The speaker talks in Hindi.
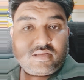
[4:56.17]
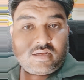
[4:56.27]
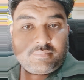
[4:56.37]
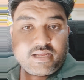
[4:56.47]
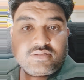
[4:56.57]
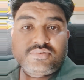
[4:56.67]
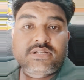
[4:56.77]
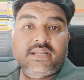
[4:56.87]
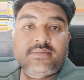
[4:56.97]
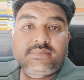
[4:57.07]
हम एक
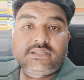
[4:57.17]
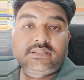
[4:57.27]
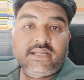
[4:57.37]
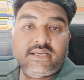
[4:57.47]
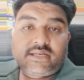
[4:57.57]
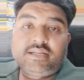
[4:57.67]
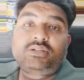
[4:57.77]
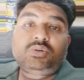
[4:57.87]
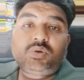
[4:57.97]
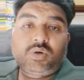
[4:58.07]
दूसरे की मदद नहीं करेंगे
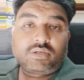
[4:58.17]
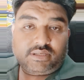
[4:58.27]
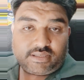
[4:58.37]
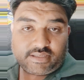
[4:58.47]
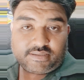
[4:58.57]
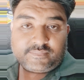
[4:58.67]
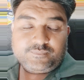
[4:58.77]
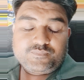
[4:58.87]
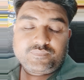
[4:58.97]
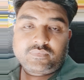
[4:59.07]
तो कौन करेगा
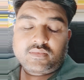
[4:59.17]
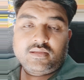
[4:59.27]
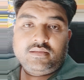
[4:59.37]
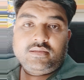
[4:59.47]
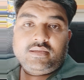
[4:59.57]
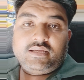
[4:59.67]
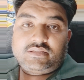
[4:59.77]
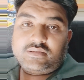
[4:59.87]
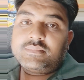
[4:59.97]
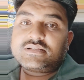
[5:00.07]

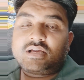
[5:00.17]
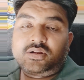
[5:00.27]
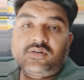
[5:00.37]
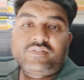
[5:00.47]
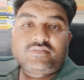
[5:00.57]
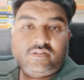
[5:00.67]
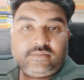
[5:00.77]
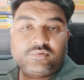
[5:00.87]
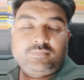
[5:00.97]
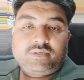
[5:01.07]
इतने में सारे ऑफिस वाले
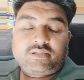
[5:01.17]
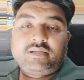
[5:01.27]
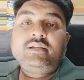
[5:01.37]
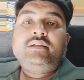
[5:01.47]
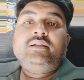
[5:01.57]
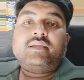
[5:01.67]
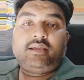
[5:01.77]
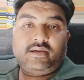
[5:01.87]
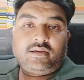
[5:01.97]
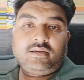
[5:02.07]
बोल पड़ते हैं कि
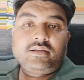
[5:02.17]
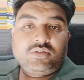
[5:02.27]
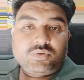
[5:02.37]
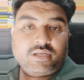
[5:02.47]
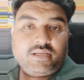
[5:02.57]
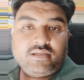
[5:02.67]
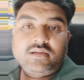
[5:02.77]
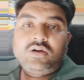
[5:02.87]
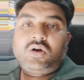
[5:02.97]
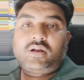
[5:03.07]
हाँ हाँ क्यों नहीं
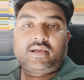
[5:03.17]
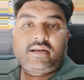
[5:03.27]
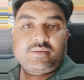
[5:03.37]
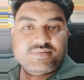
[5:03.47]
और अगर आप